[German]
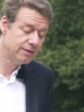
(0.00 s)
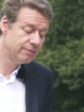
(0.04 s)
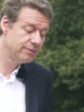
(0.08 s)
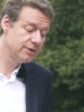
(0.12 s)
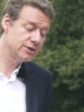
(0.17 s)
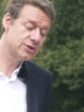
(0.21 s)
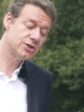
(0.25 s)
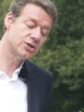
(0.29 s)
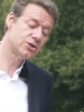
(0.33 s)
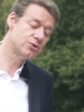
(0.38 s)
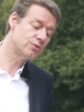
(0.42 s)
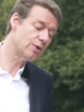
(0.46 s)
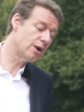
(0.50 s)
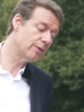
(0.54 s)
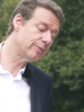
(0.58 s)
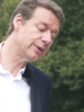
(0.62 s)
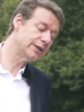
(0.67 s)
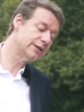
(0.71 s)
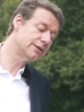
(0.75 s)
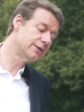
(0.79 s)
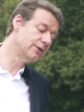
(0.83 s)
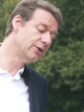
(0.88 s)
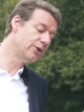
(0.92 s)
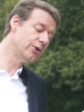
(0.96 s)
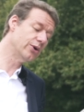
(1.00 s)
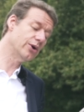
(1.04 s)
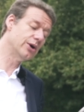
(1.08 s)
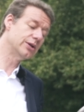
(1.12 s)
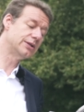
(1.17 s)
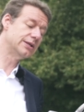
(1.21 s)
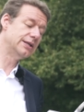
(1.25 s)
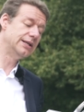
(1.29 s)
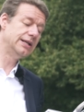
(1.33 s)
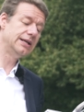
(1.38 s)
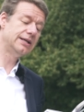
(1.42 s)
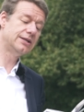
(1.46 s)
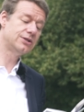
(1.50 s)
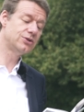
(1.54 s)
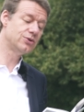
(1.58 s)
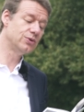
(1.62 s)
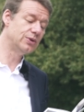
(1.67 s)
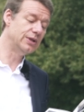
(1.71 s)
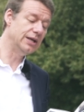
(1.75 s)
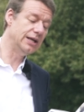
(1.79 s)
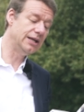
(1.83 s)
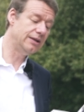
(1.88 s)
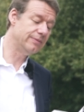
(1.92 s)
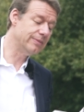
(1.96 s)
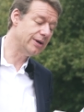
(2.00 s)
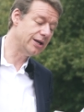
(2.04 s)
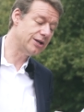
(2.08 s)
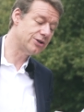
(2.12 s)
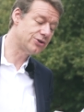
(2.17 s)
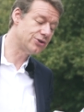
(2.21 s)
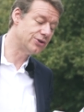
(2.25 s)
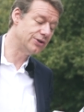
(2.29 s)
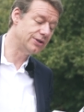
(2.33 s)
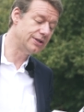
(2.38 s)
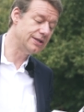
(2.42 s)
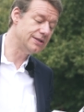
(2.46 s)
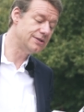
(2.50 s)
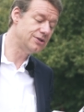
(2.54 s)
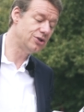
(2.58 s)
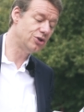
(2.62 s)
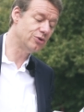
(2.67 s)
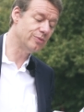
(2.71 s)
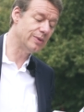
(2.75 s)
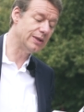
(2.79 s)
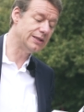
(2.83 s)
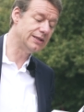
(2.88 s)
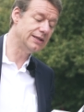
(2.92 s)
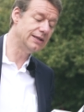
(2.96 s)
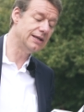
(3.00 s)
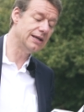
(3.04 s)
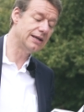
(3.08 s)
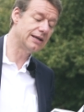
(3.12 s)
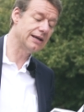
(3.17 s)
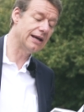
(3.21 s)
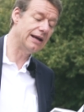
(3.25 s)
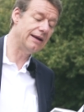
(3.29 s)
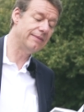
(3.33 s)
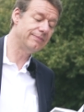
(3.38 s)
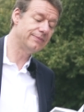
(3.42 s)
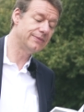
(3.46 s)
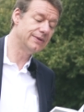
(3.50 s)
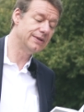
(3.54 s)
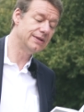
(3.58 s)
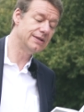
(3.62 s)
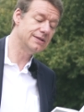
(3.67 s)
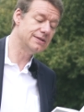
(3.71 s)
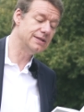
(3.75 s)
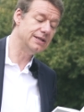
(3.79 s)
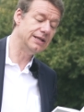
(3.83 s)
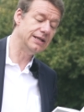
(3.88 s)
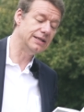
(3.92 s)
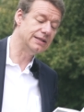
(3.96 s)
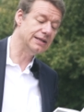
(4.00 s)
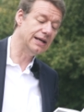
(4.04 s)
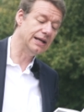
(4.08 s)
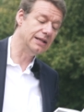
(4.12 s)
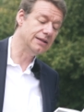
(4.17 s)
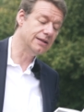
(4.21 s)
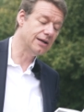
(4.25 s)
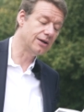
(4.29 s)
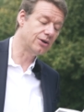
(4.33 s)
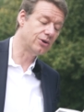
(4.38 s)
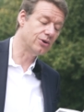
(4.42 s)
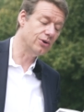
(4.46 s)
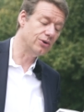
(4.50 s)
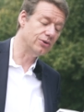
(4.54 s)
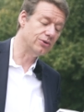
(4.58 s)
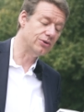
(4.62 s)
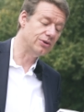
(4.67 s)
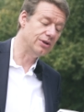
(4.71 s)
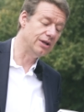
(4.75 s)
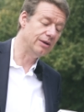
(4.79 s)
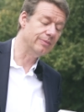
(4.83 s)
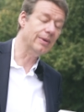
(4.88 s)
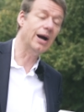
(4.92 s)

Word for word: Mrs. Robington gehörte nicht zu den Menschen, die sich über Dinge grämten, die sie nicht ändern konnten.